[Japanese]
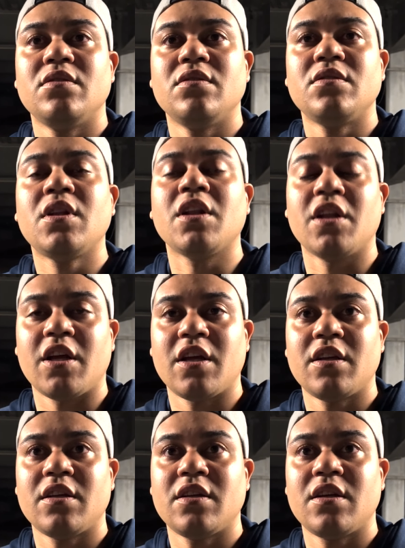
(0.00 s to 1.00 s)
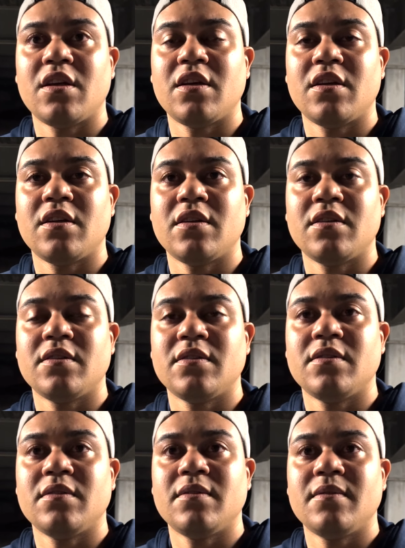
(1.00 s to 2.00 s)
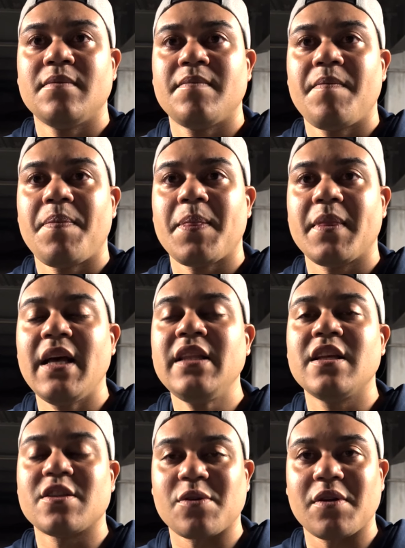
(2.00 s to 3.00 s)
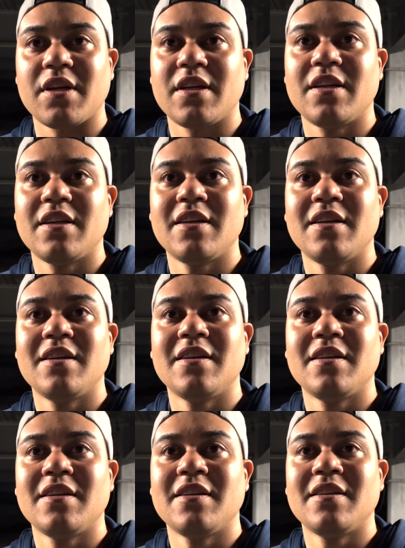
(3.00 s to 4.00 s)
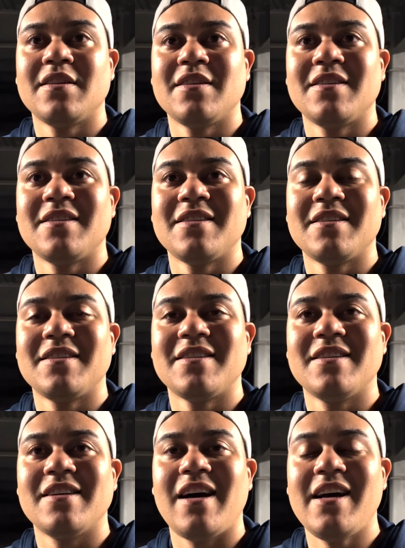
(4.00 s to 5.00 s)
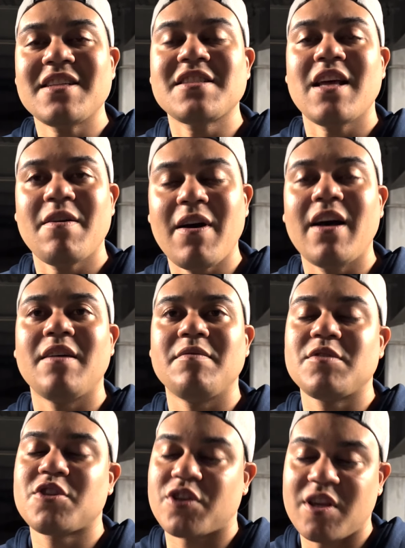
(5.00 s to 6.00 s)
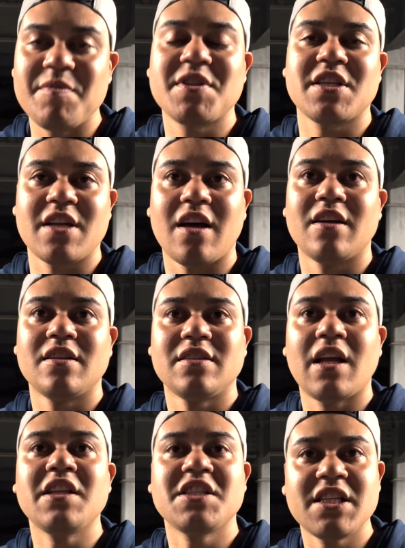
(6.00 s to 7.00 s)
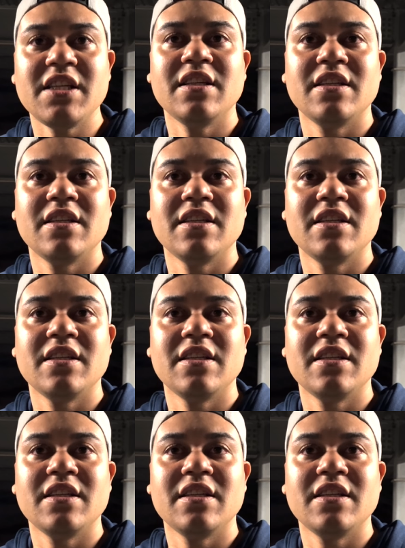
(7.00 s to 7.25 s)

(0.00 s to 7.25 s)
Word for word: 何で空いてる空いてないか何でそれあ明日明日空いてる明日はちょ厳しいな、うん、何時